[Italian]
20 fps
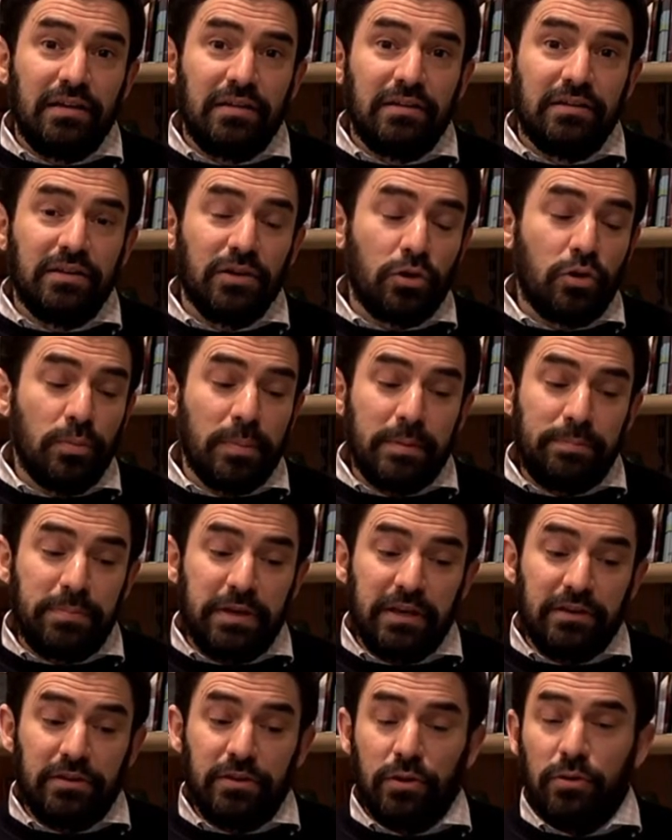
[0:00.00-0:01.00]
di come
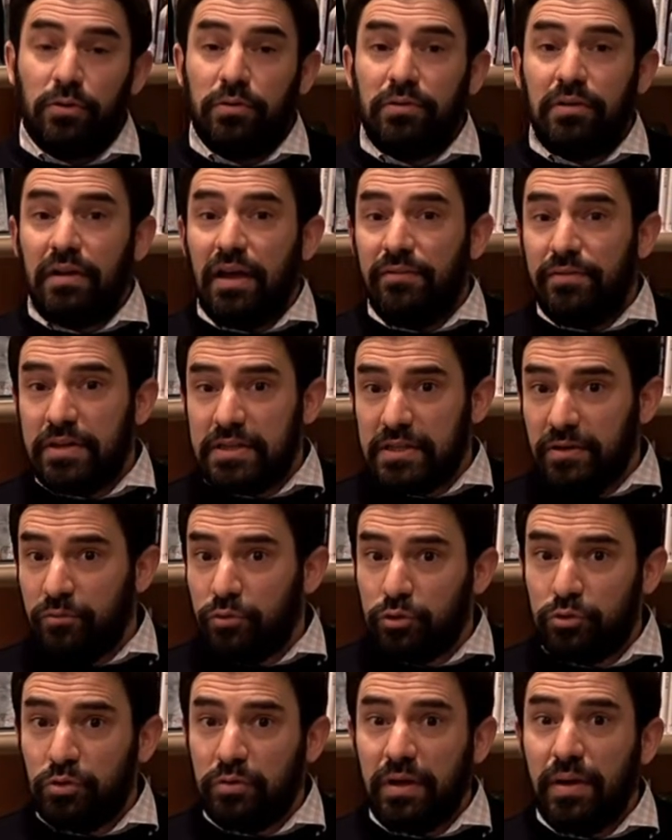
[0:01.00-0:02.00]
Pietro avesse
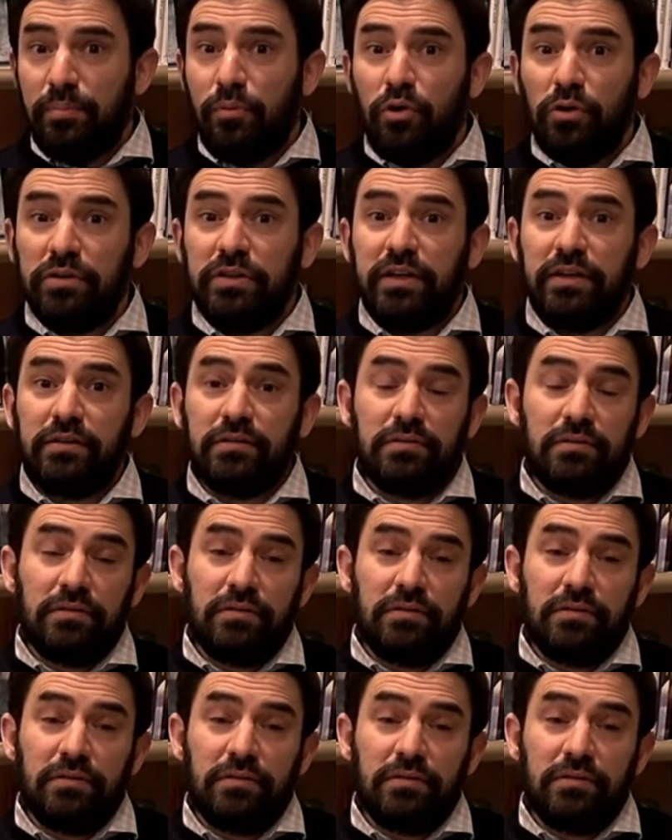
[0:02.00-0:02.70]
avuto una moglie,